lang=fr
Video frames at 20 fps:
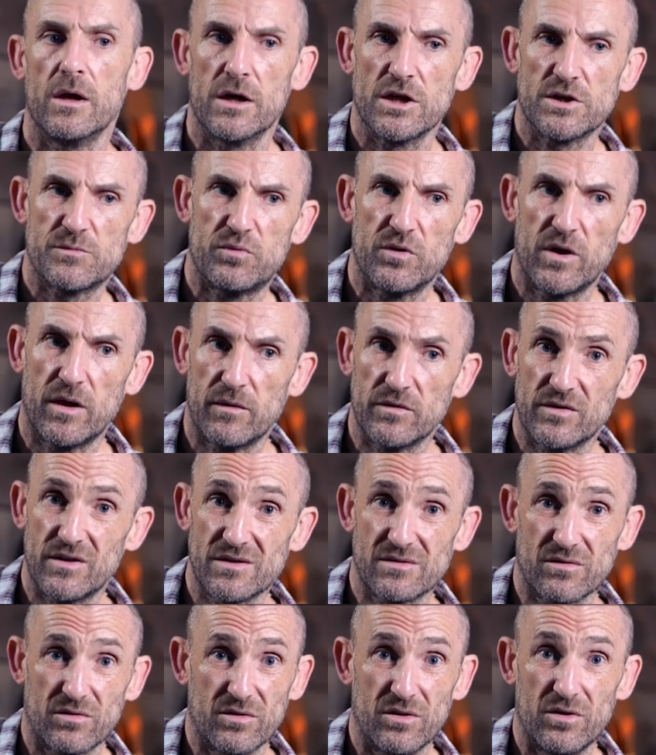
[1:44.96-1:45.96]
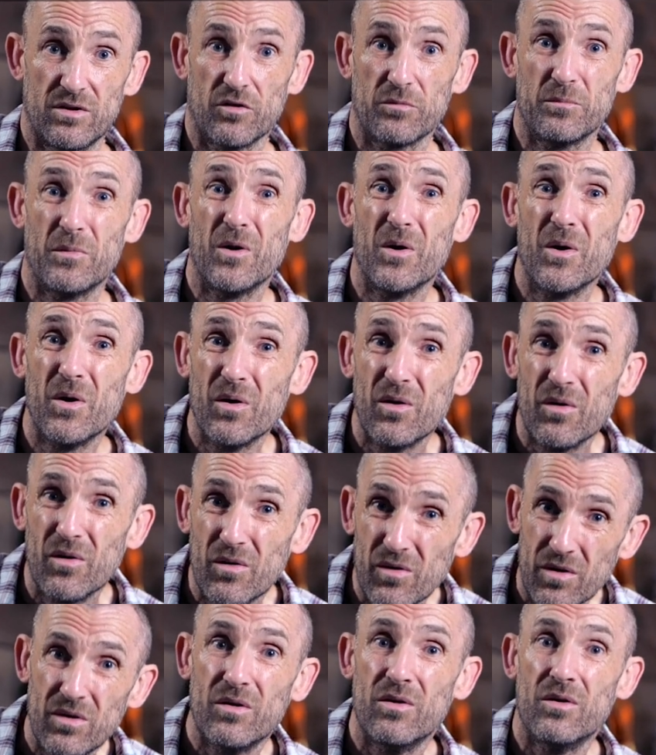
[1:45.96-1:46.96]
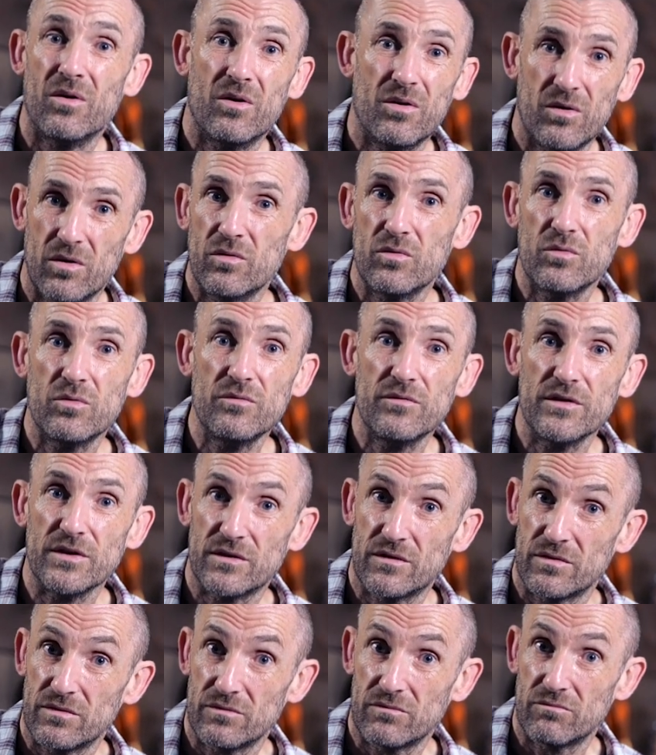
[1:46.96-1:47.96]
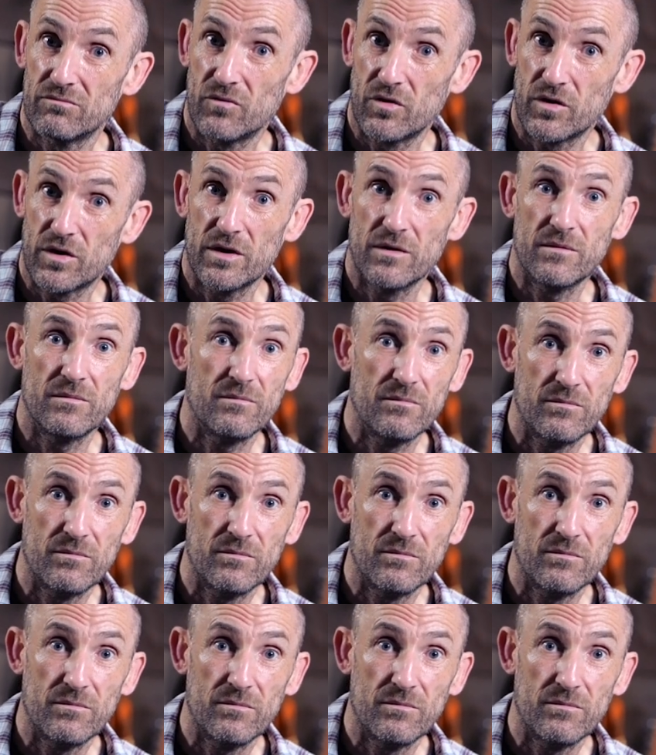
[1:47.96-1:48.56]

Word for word: Et je peux la descendre lentement ou vite. OK